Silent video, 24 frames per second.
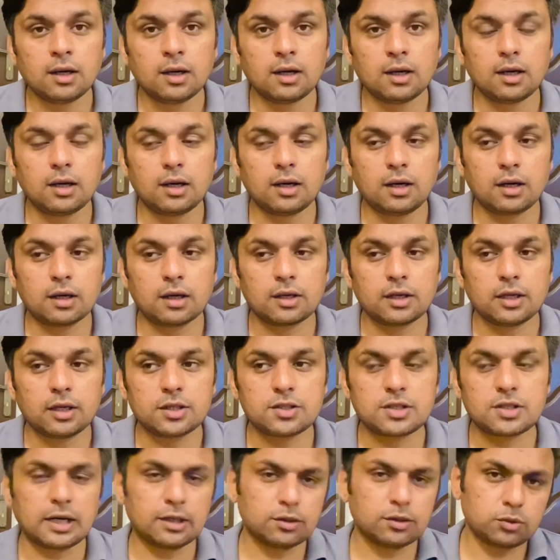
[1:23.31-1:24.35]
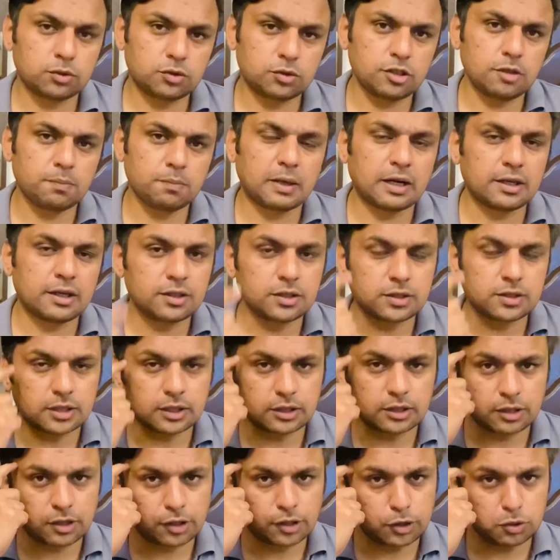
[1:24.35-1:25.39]
और जहां दूसरी पार्टीज़
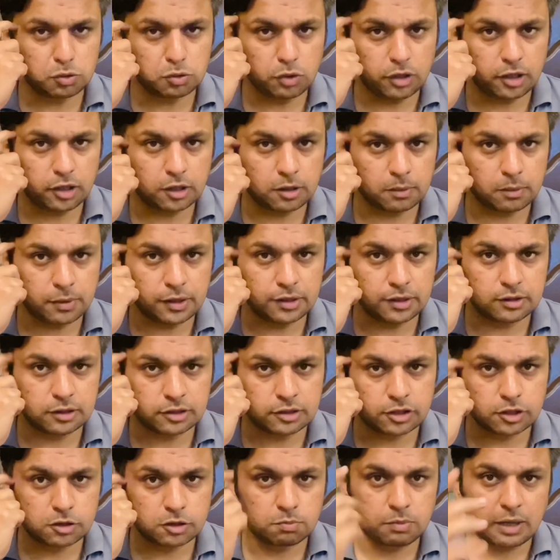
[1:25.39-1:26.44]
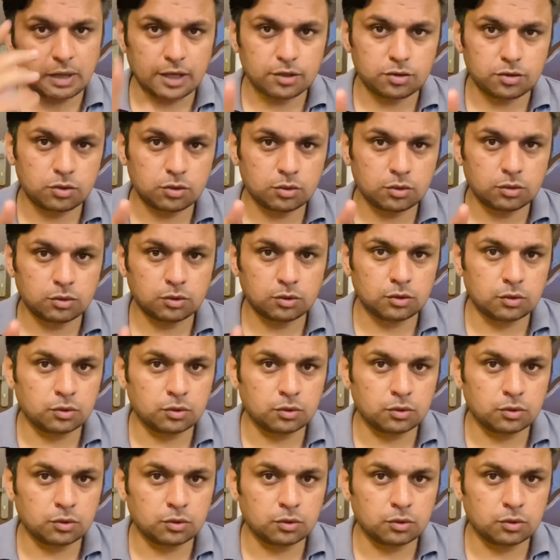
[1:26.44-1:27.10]
की तनखीद हुई एक बड़ी दिलचस्प बात जो